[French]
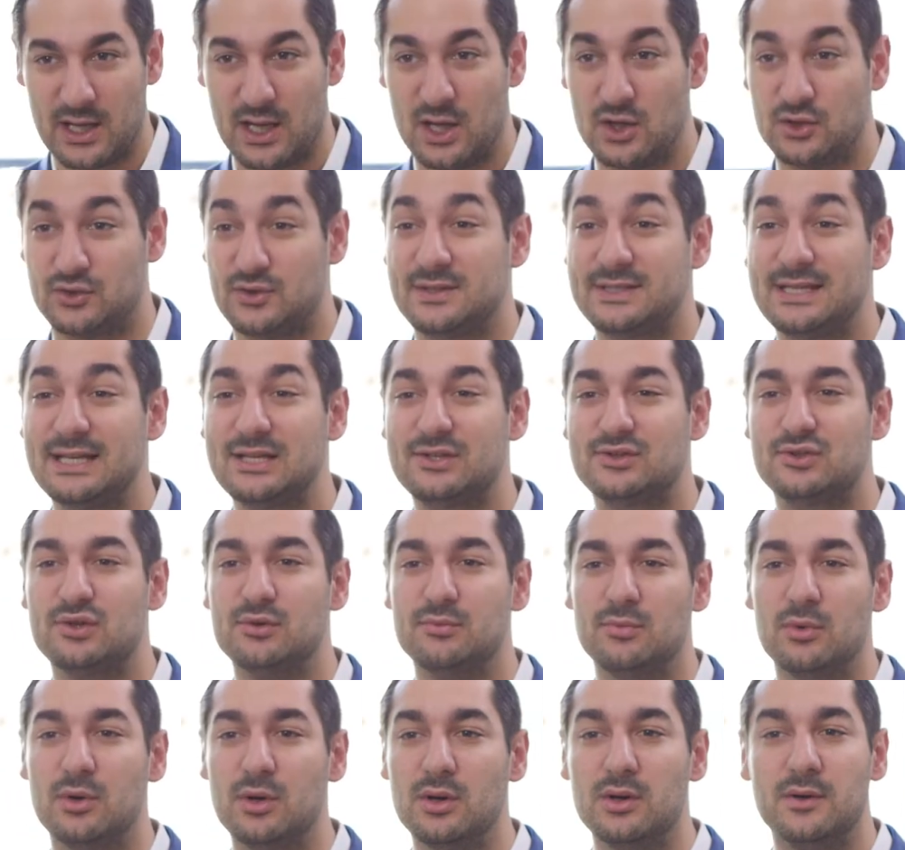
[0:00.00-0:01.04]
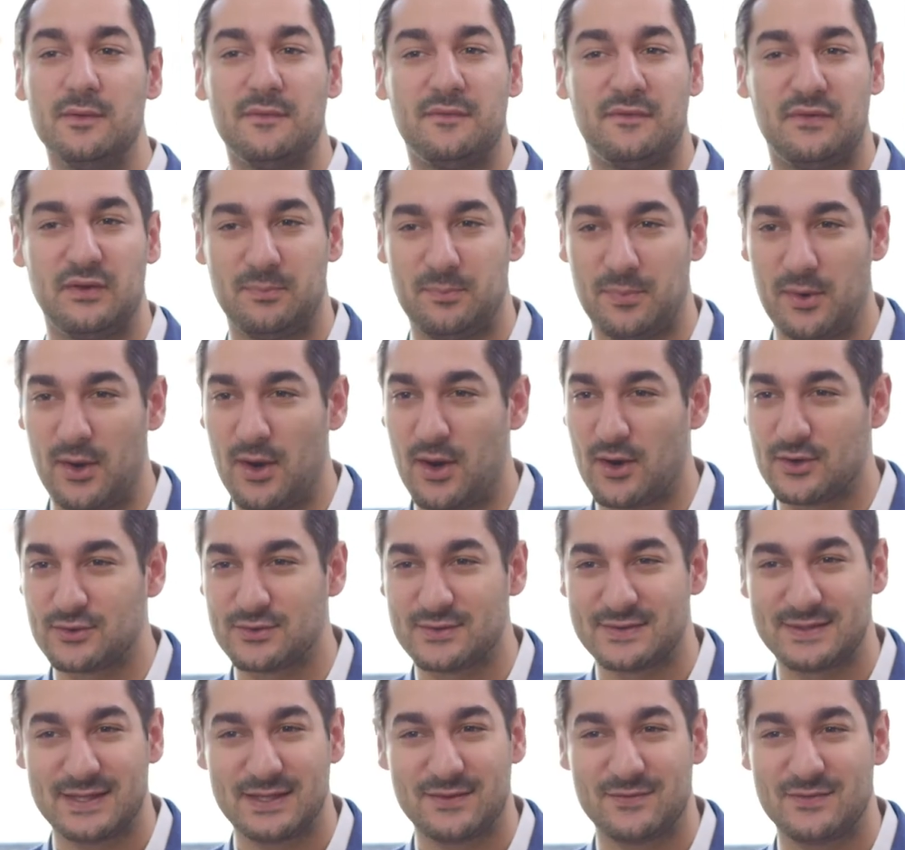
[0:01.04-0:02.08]
Je sais que ce mot fait peur. Je
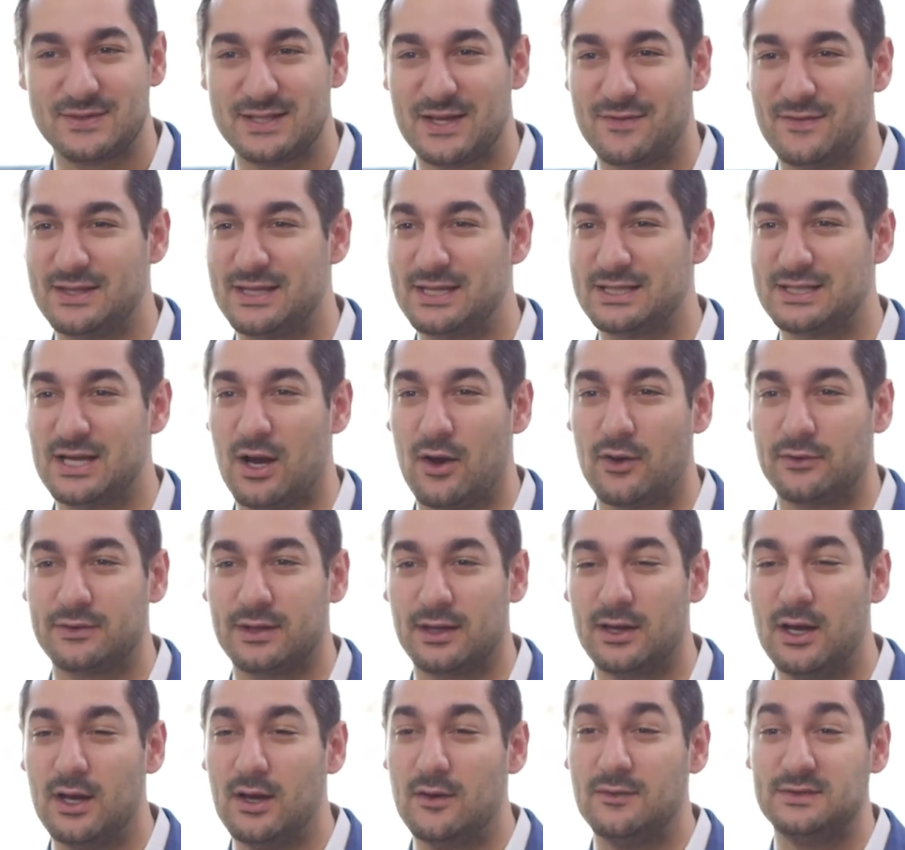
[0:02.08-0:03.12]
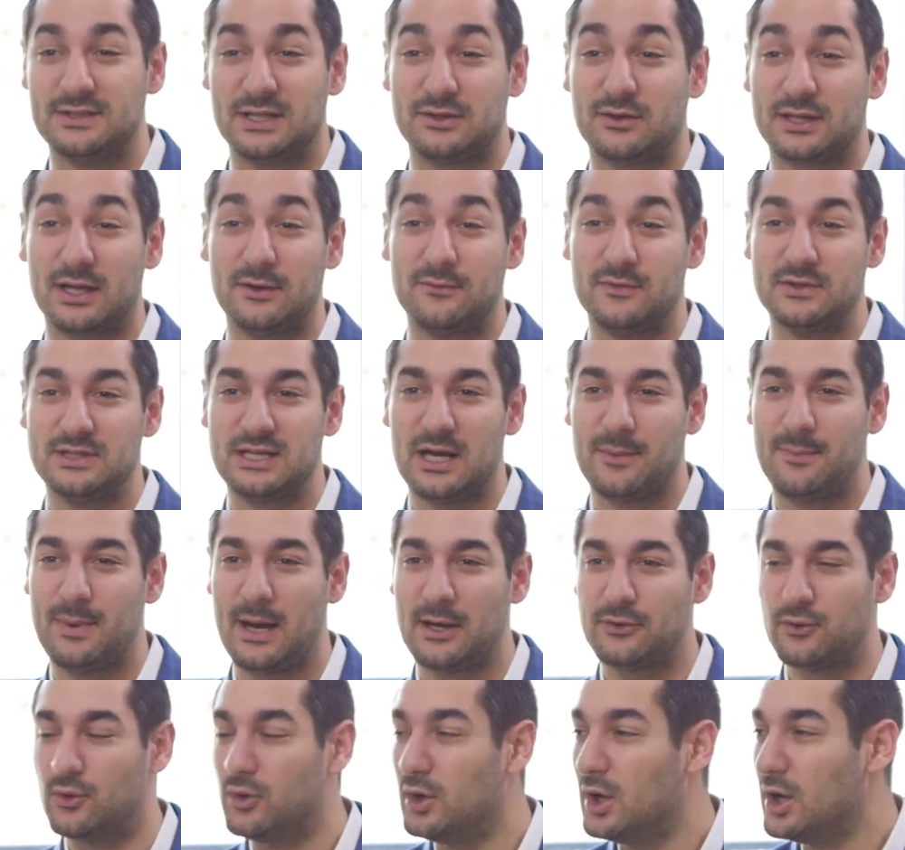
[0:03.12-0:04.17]
sais que vous avez déjà entre, vous êtes en train de vous dire
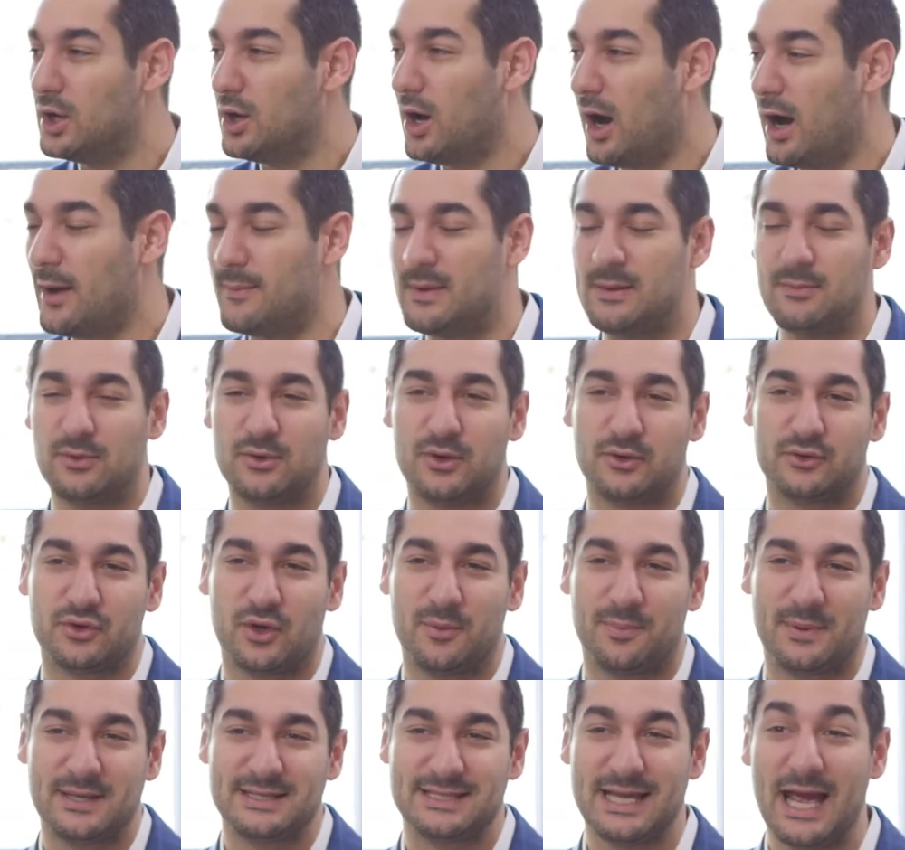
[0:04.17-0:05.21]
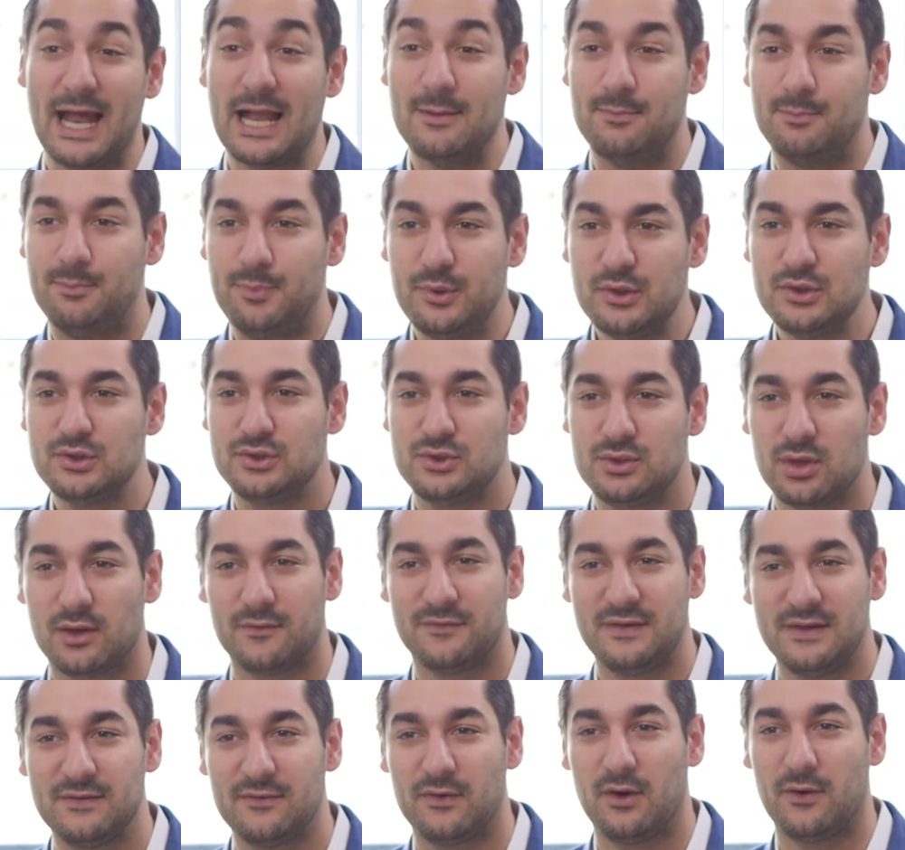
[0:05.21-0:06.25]
pardon, ah mais mon entreprise, elle peut
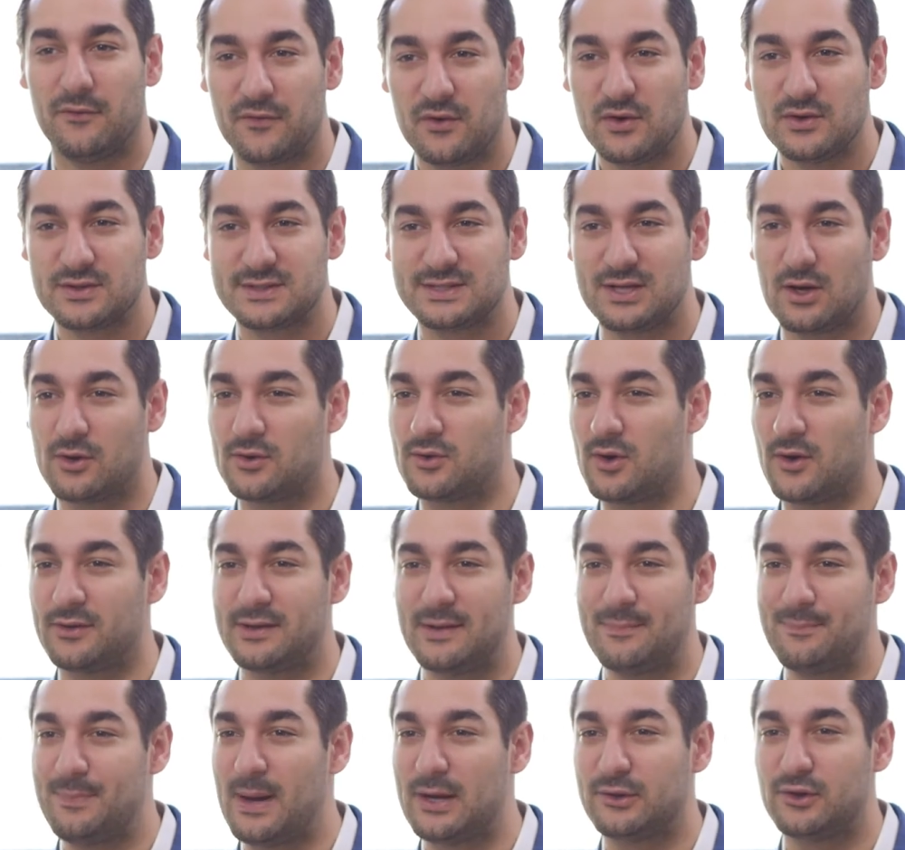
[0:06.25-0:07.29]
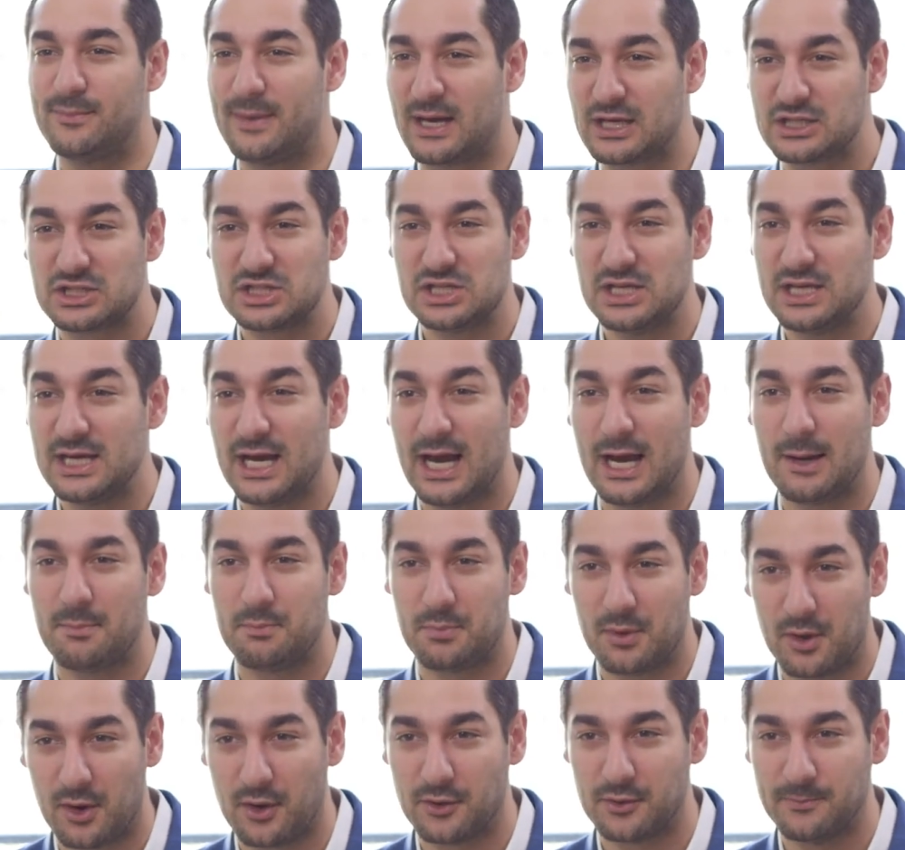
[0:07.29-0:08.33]
survivre en France, il y a encore des parts de marché à
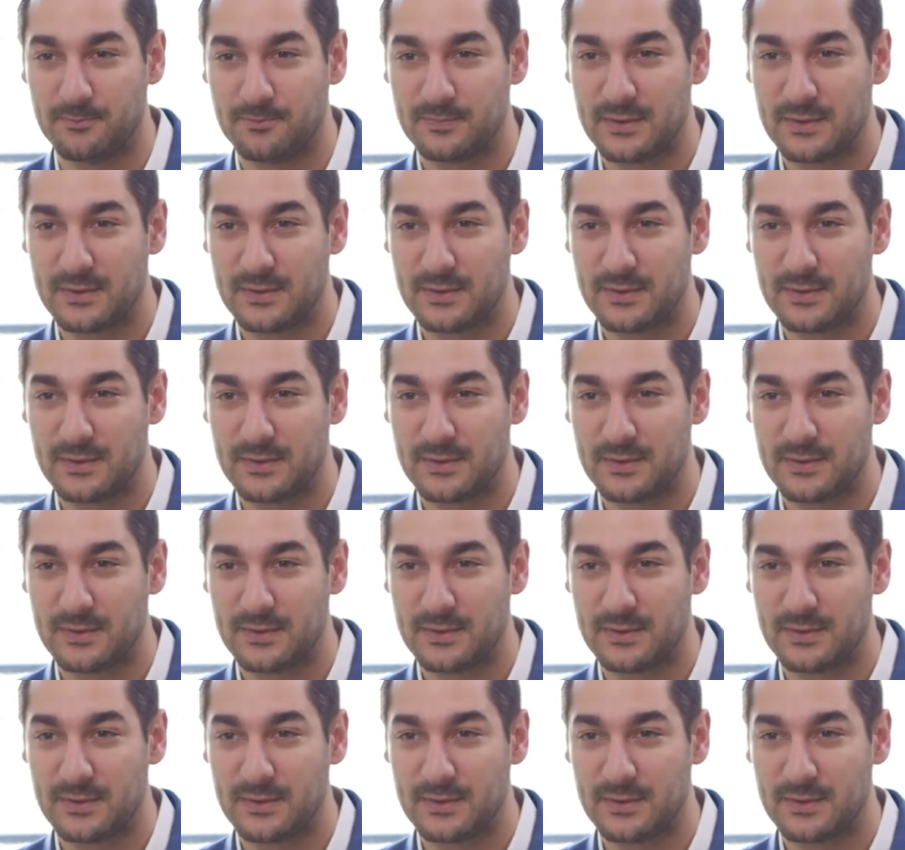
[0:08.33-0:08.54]
prendre.